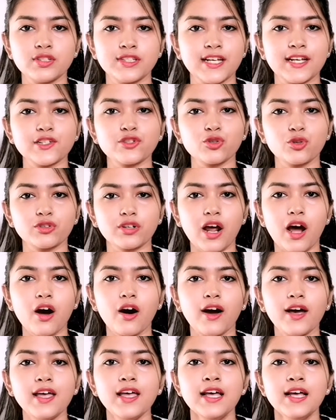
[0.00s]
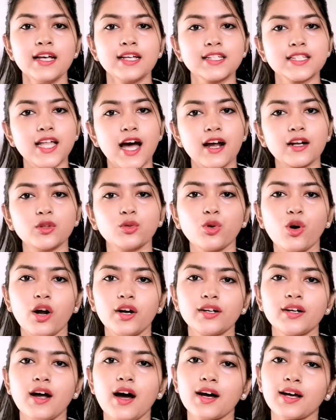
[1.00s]
যে শোটা হয় তার দু
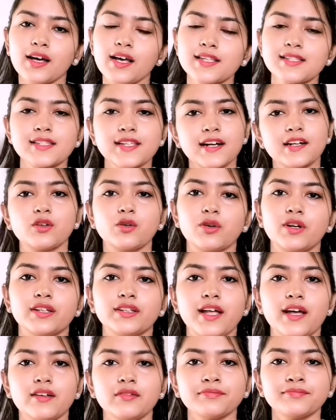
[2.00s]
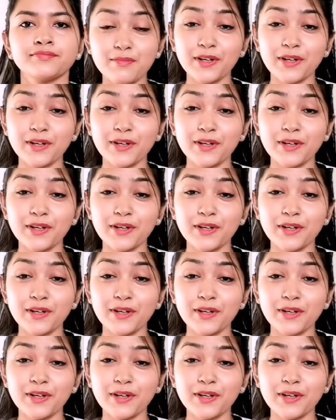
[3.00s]
ঘন্টা আগে সেট করে দেয়